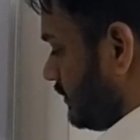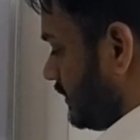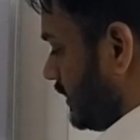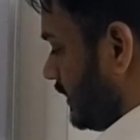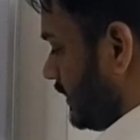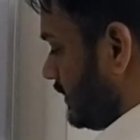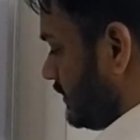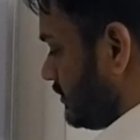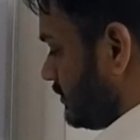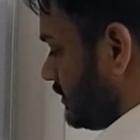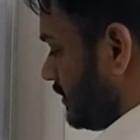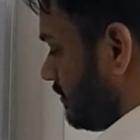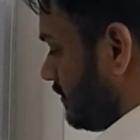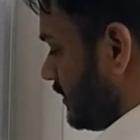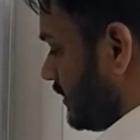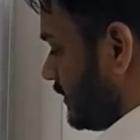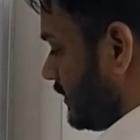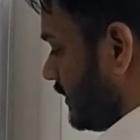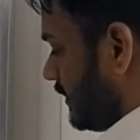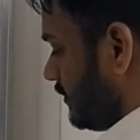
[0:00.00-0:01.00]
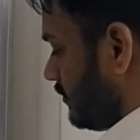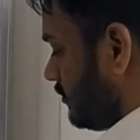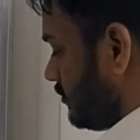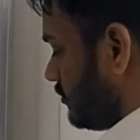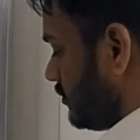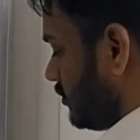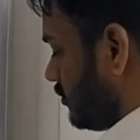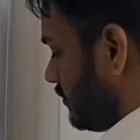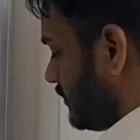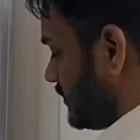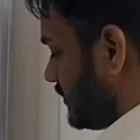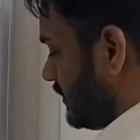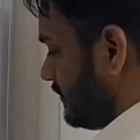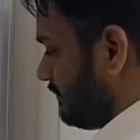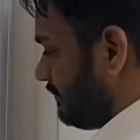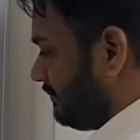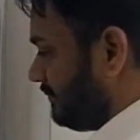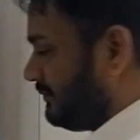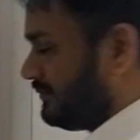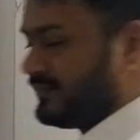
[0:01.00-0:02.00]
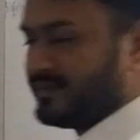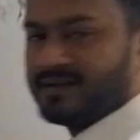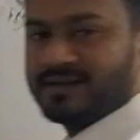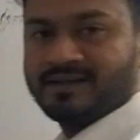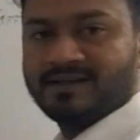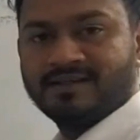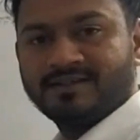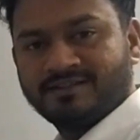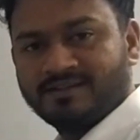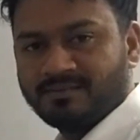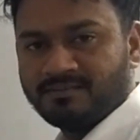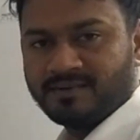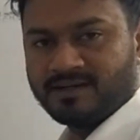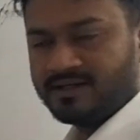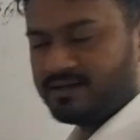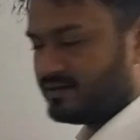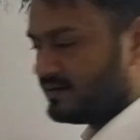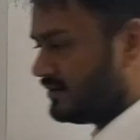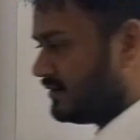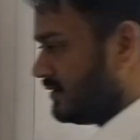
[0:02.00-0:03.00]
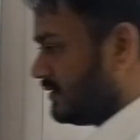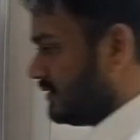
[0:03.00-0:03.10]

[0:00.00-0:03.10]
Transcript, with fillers: दैट इज़ ये भी कट जाएगा तो ज़ीरो बचा सिंपल है